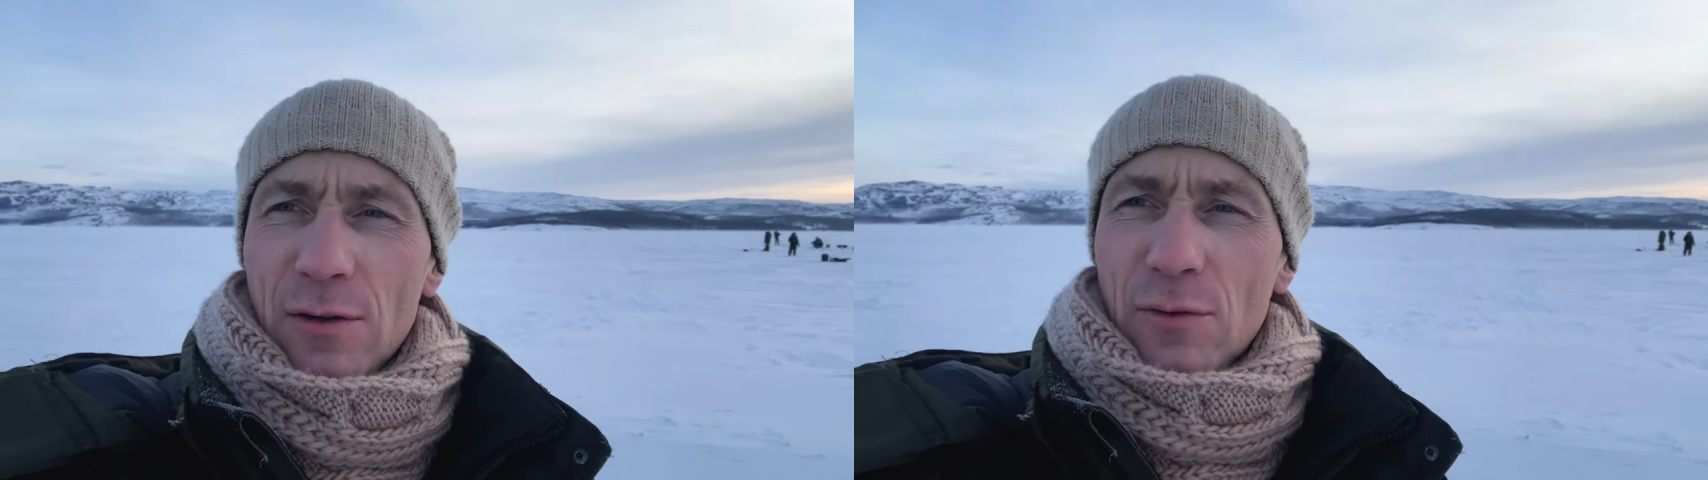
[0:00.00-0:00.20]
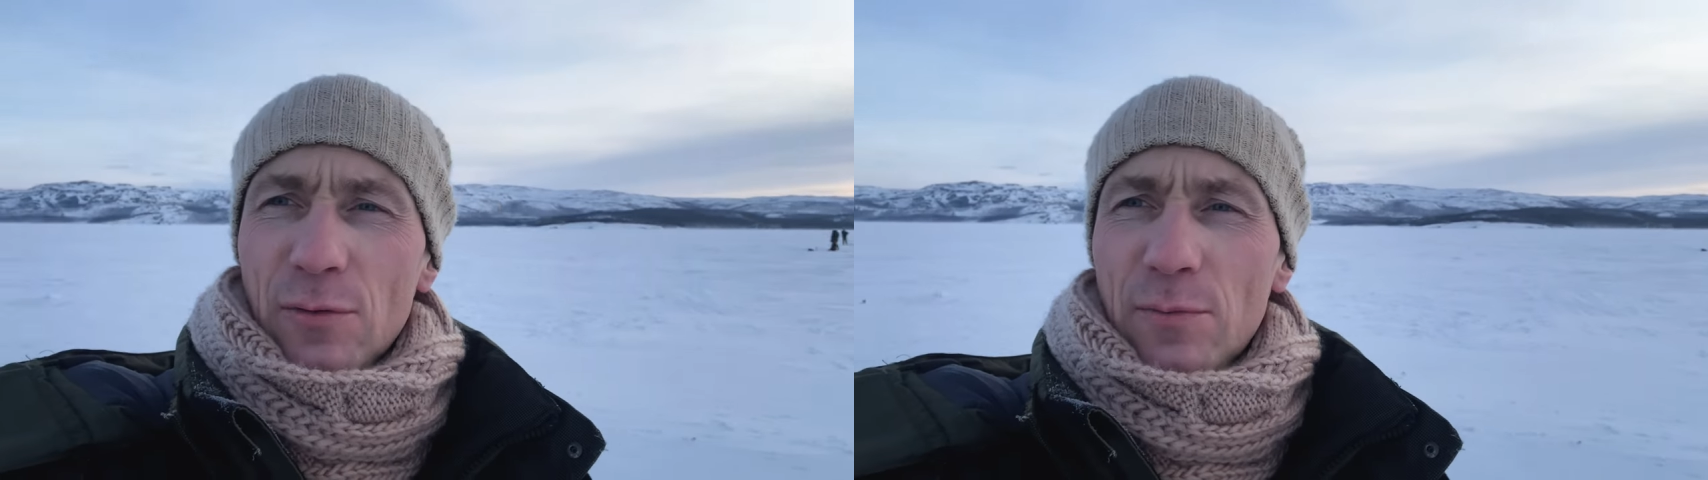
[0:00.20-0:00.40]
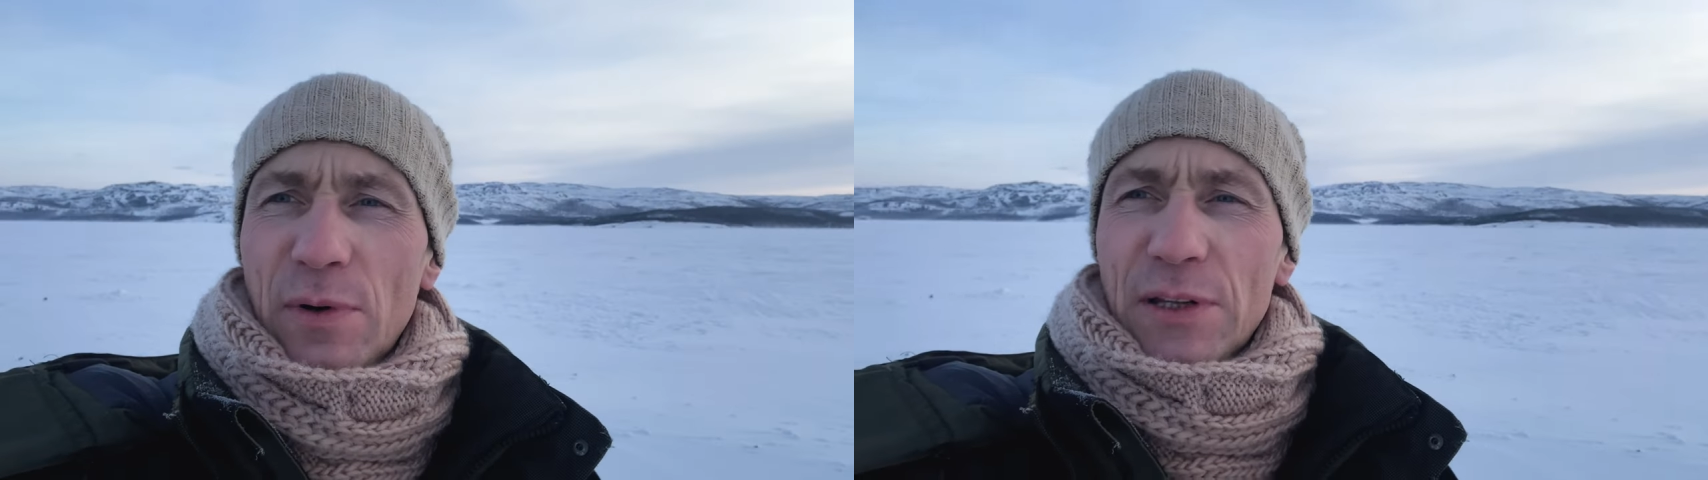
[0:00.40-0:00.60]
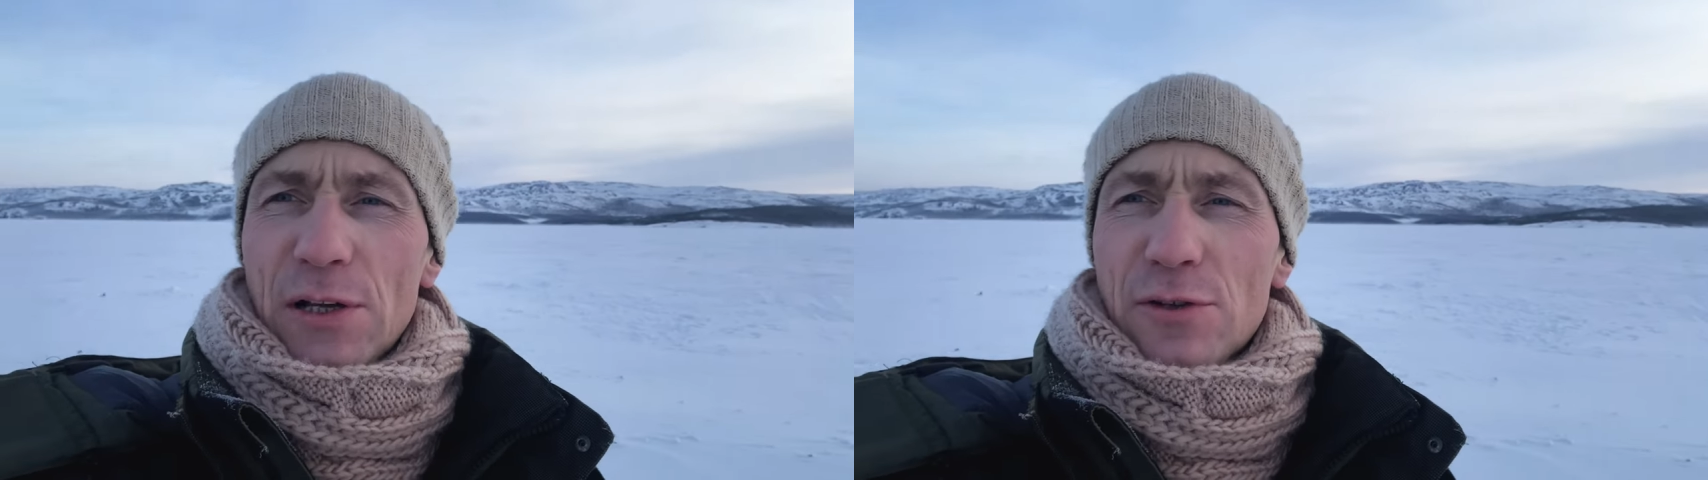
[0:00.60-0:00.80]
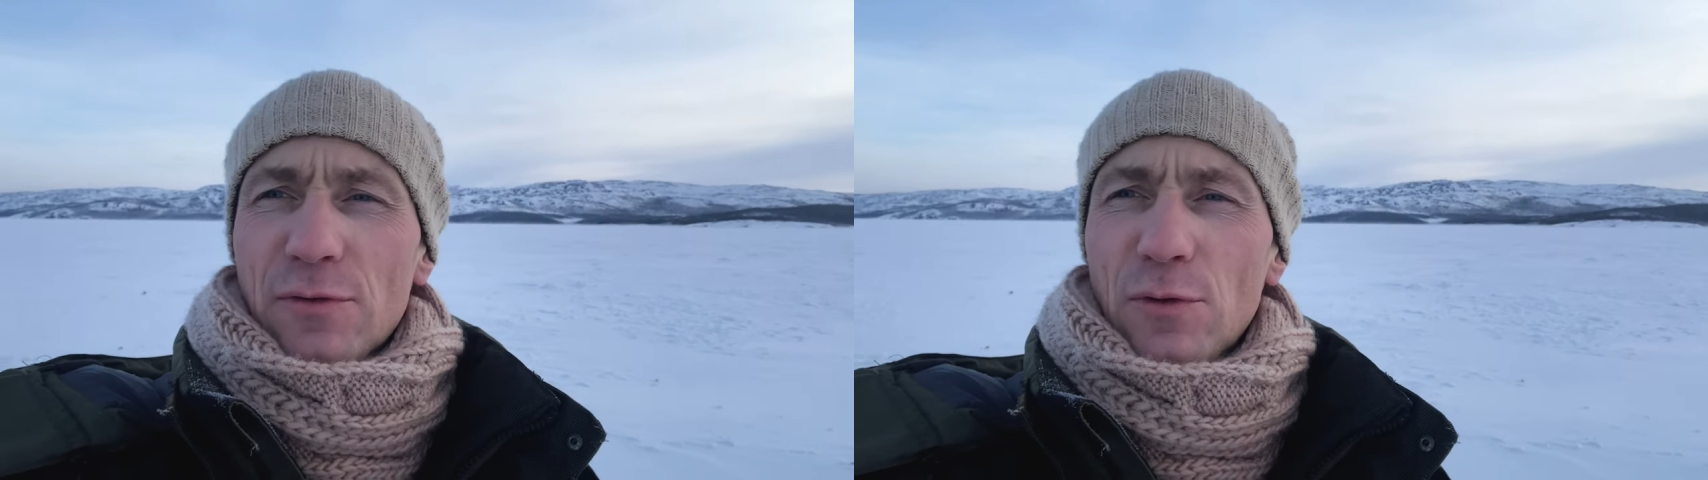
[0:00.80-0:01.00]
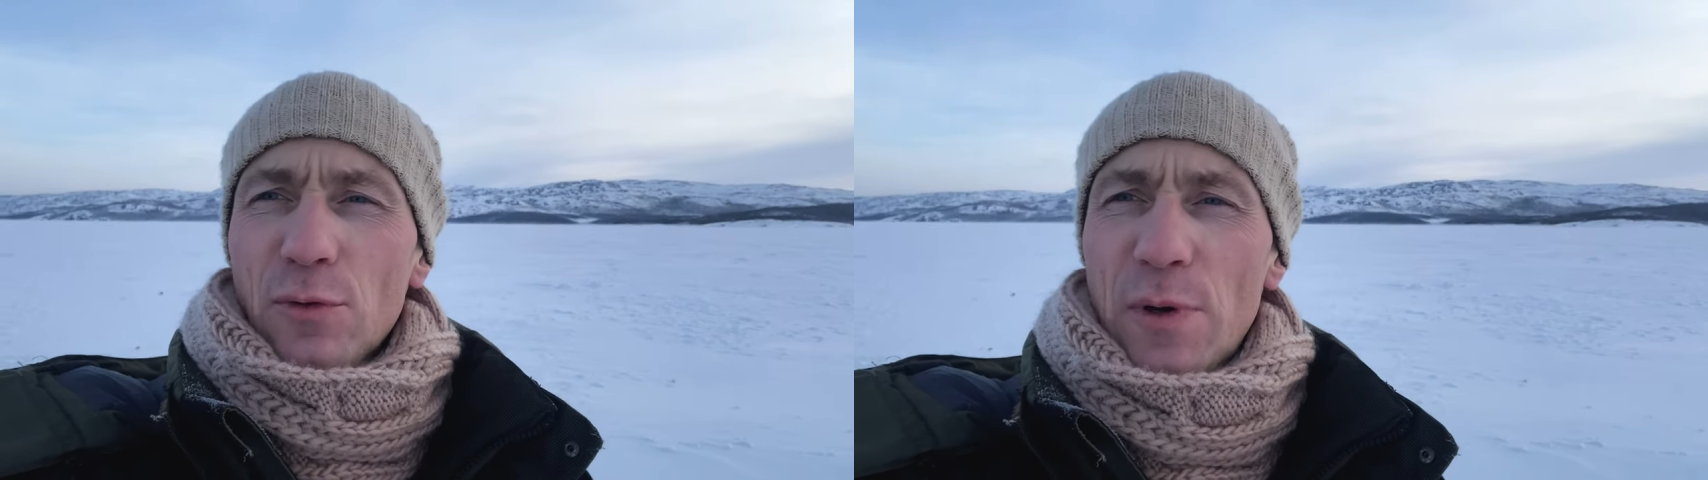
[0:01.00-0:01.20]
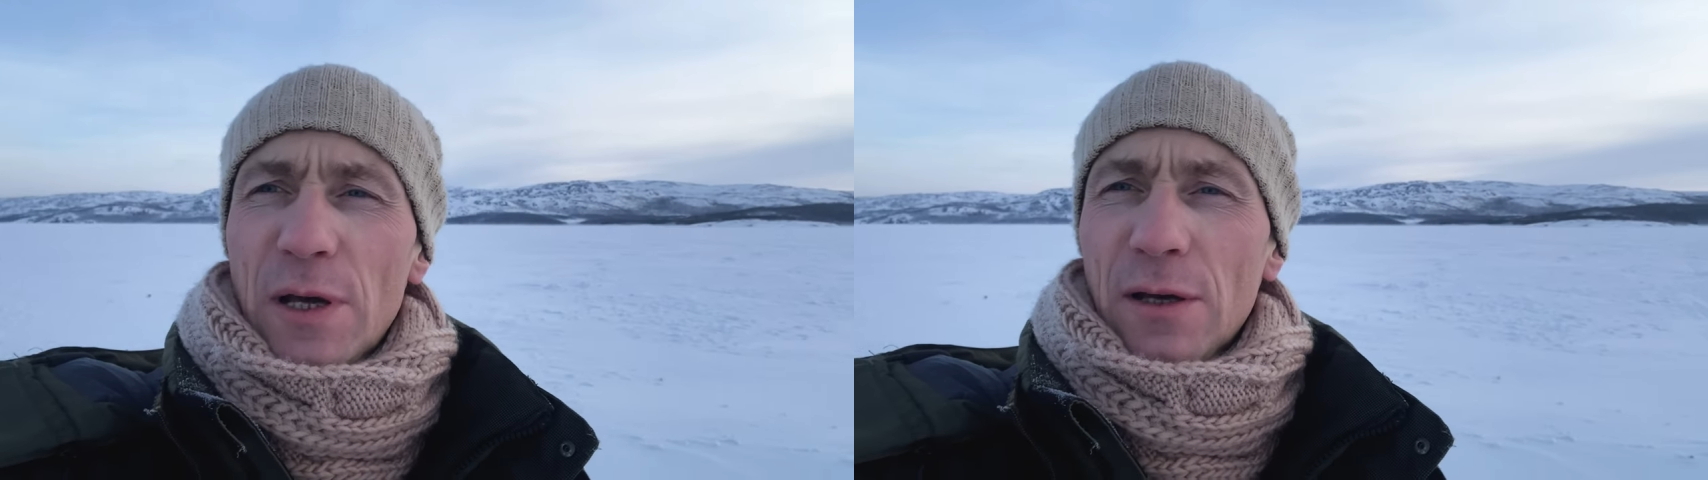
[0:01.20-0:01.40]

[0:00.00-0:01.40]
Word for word: Ну, подальше вглубь